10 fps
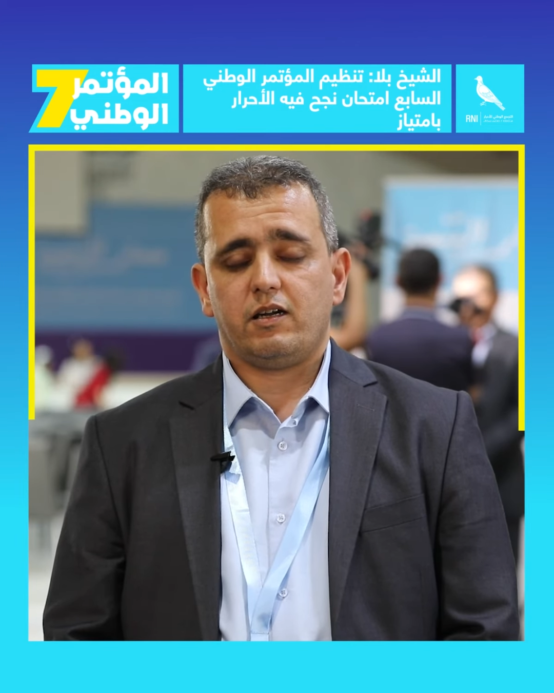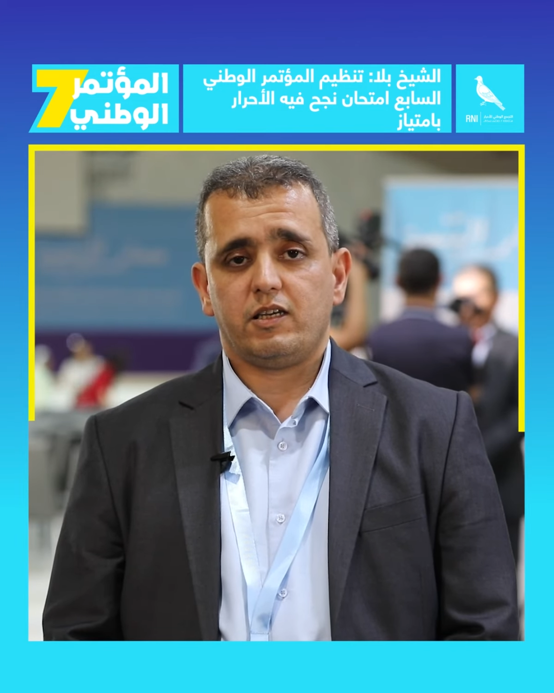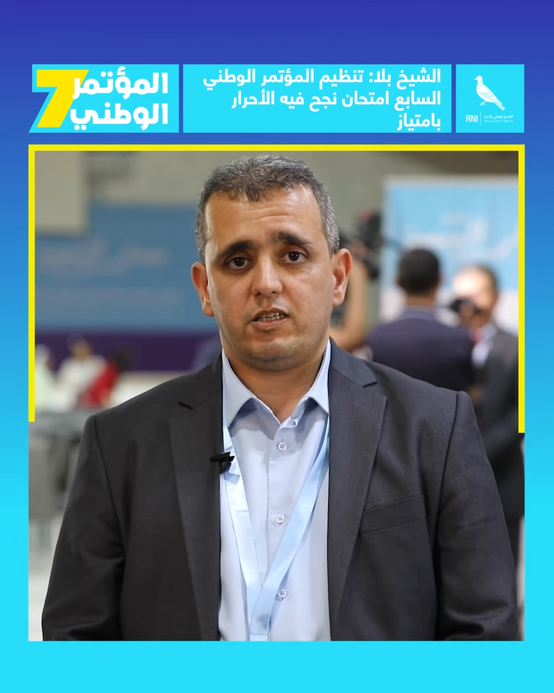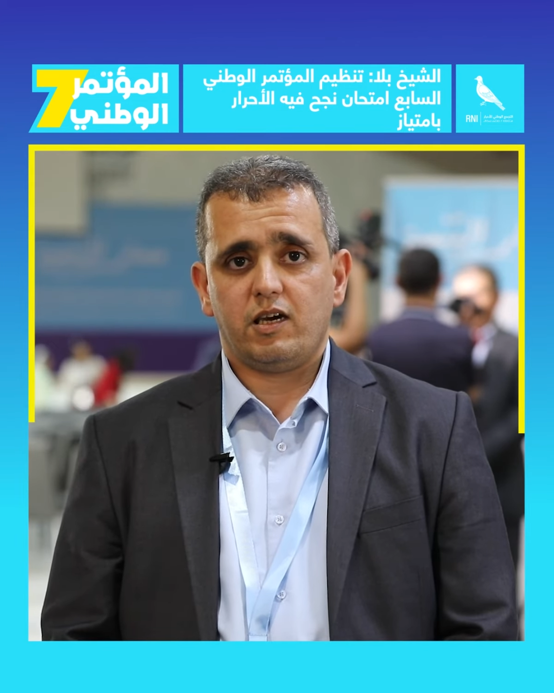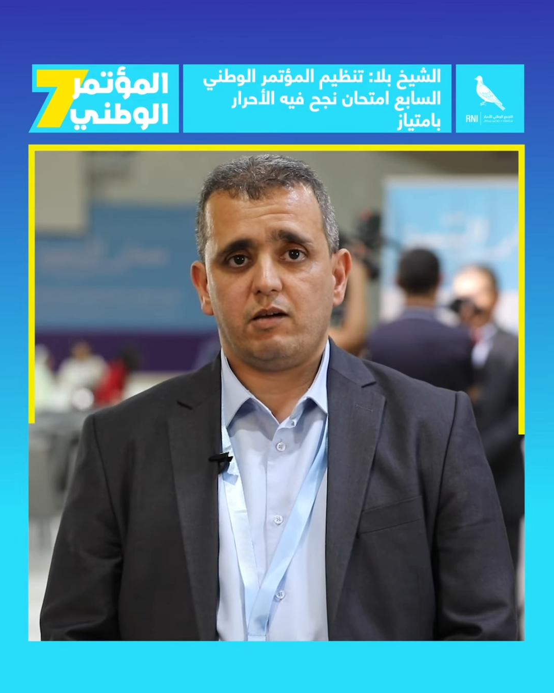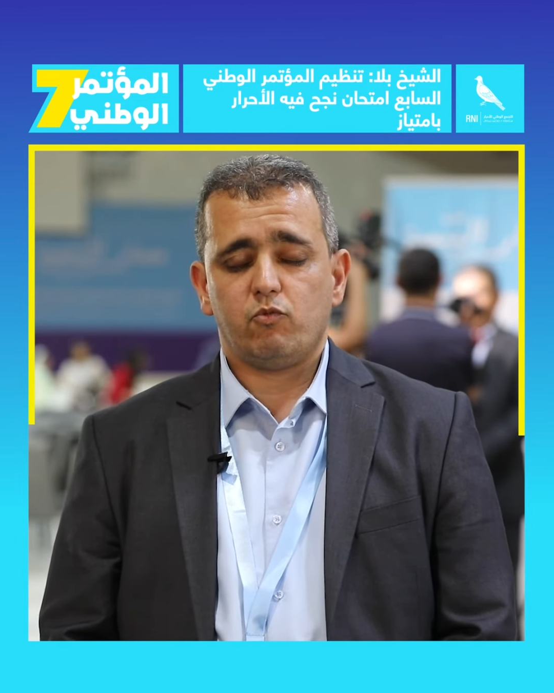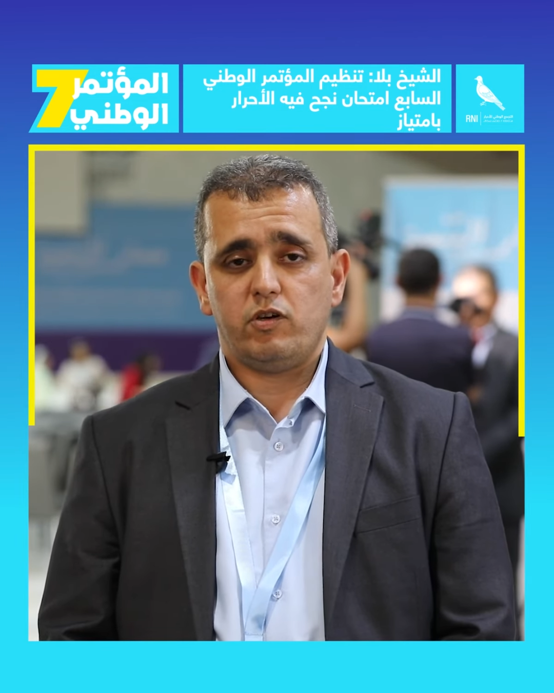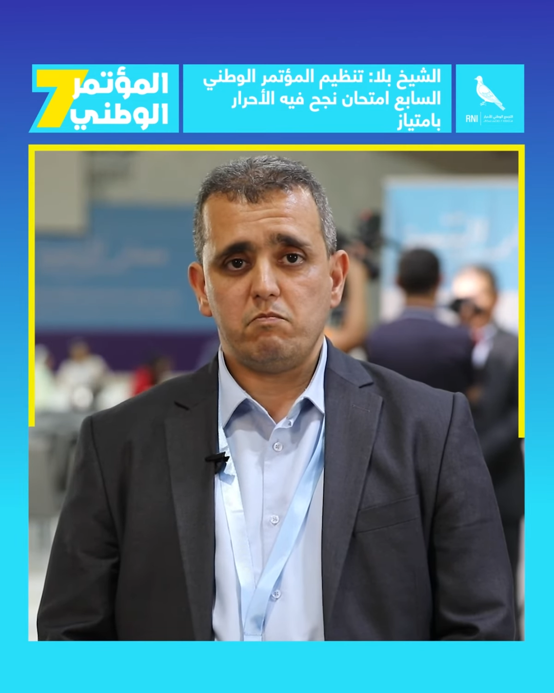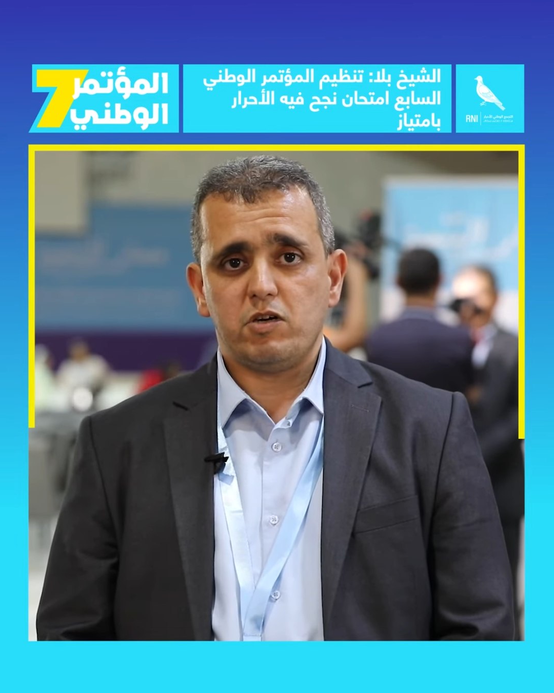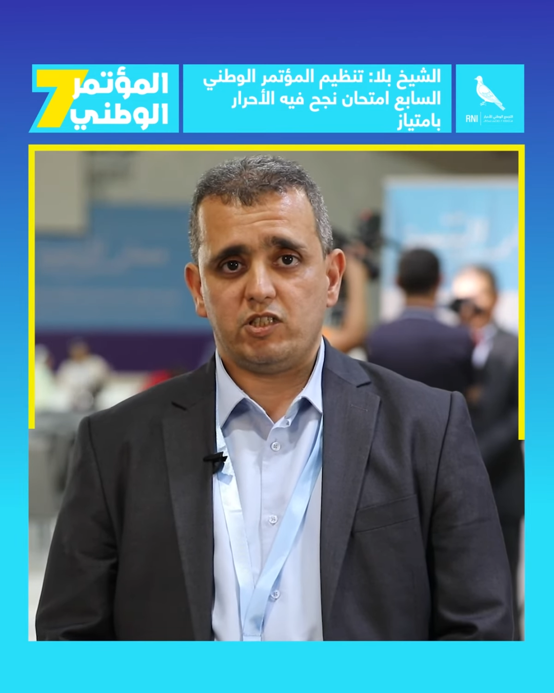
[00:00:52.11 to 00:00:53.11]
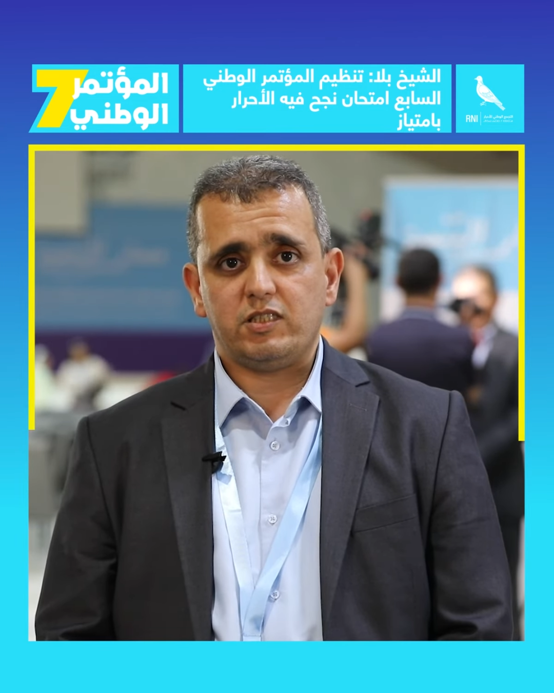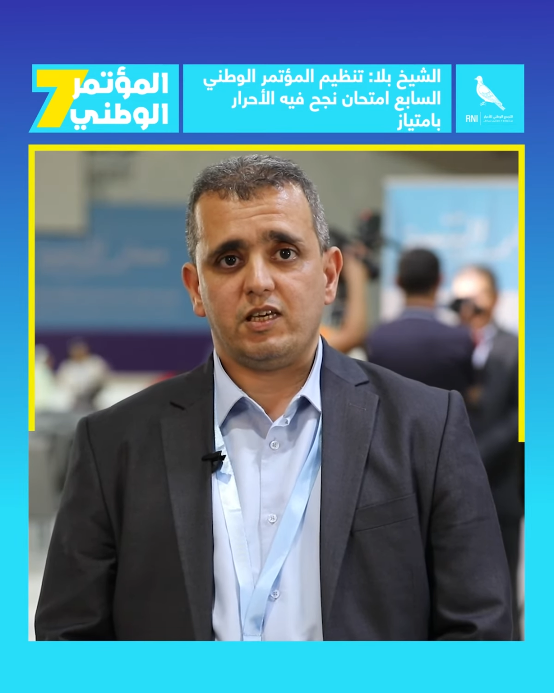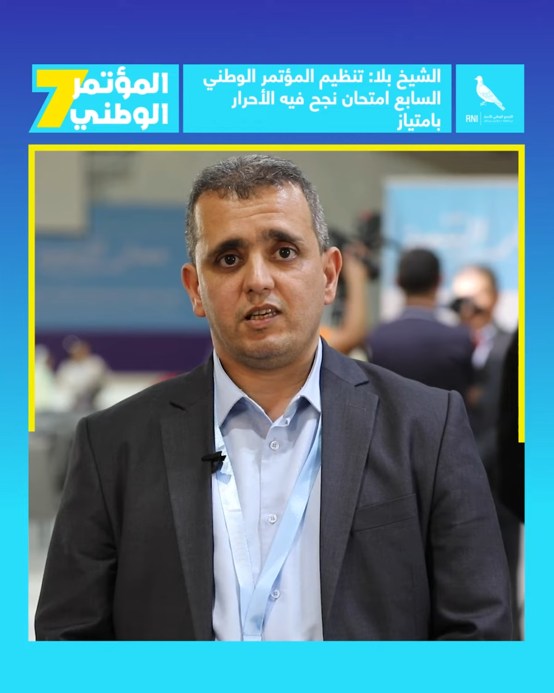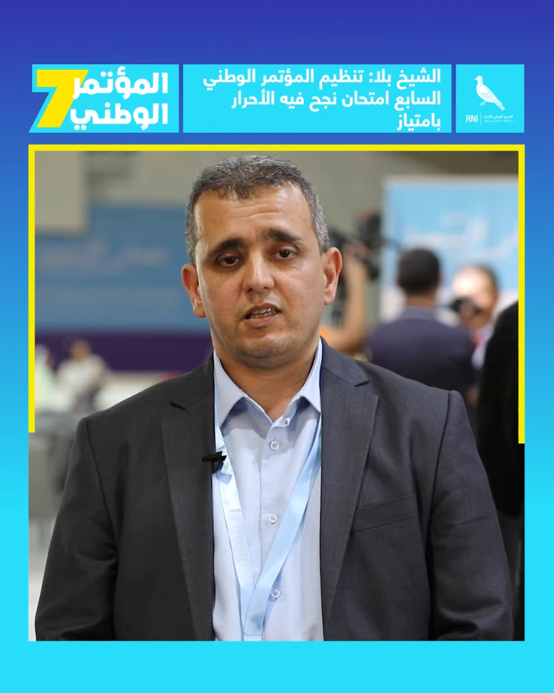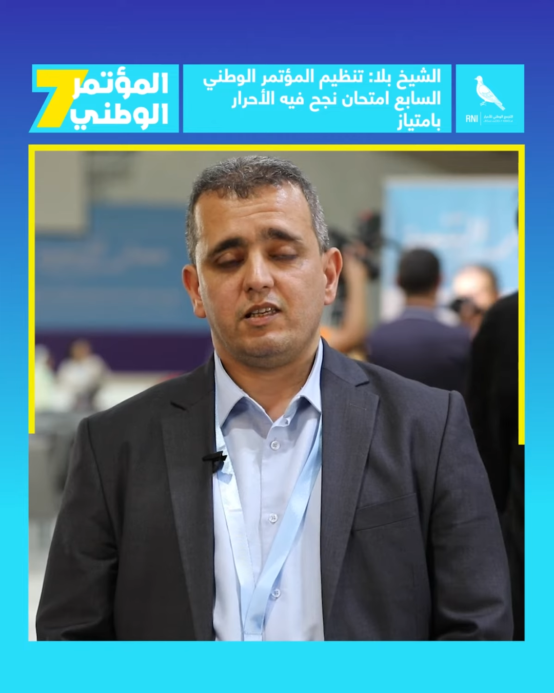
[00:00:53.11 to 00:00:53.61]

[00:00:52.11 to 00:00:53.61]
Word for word: رساله مهمه جدا